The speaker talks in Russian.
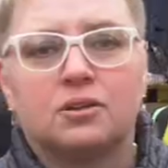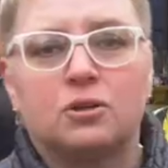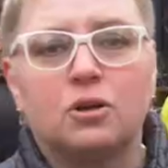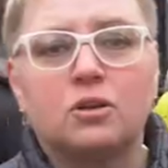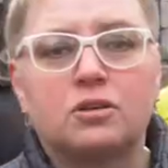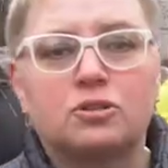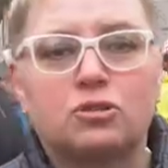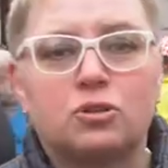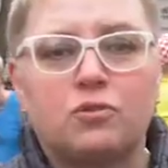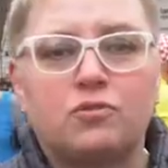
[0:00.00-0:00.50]

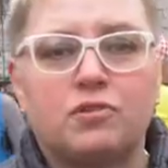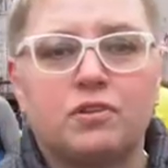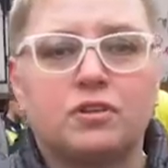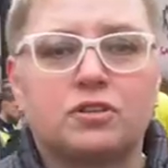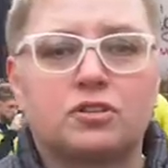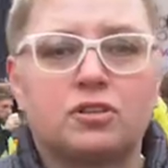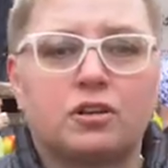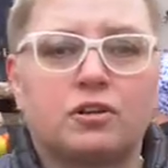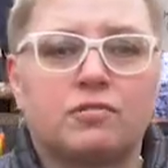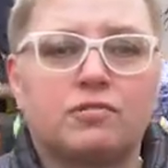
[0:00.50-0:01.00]
Только что
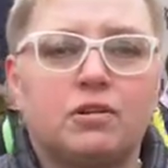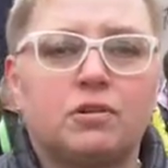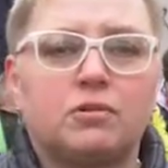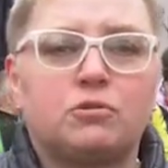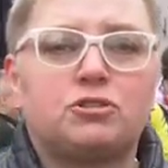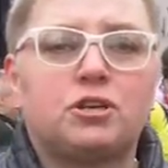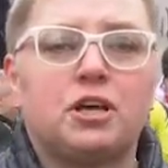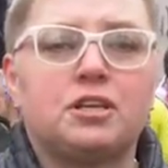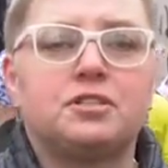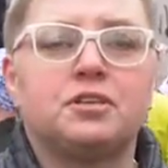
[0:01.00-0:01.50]
финишировали
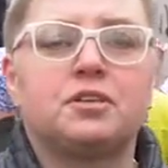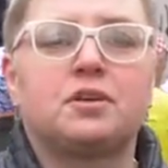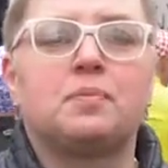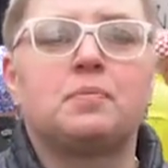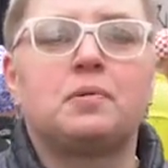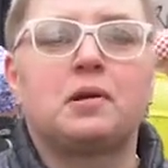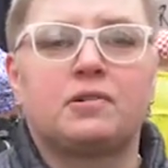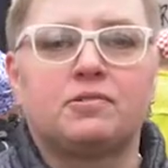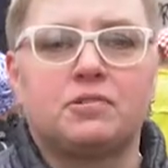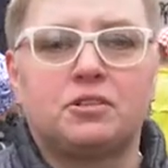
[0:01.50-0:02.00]
участники
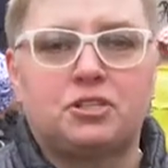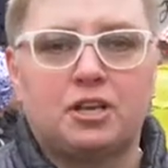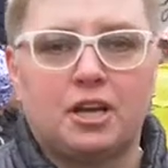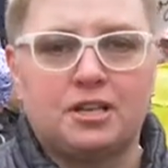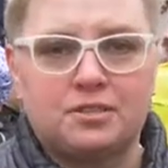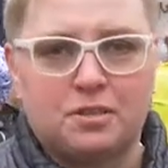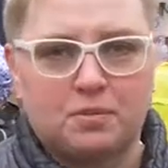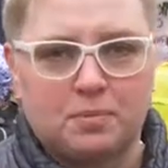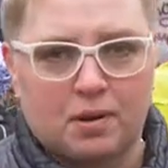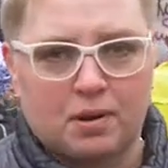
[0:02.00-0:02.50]
первой
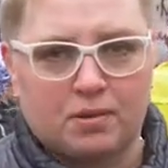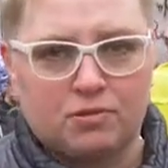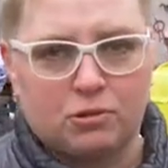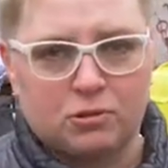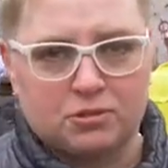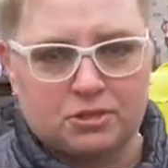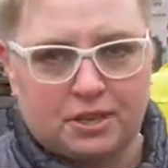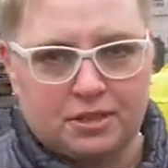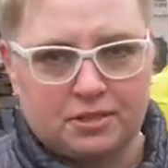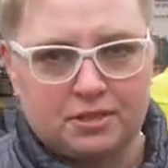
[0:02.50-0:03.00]
части
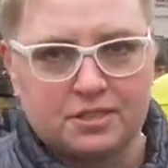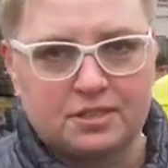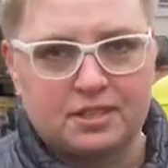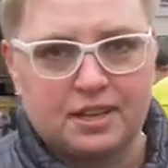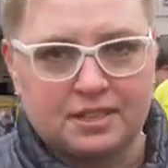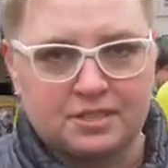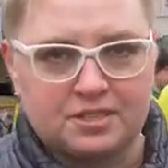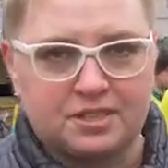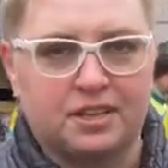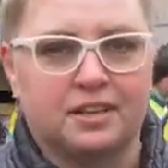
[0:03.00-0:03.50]
марафонской
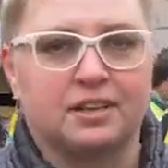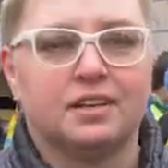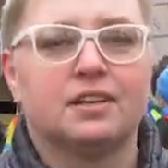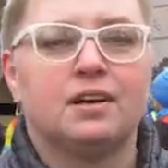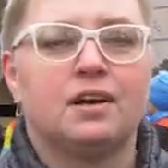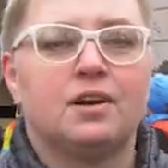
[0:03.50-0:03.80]
дистанции.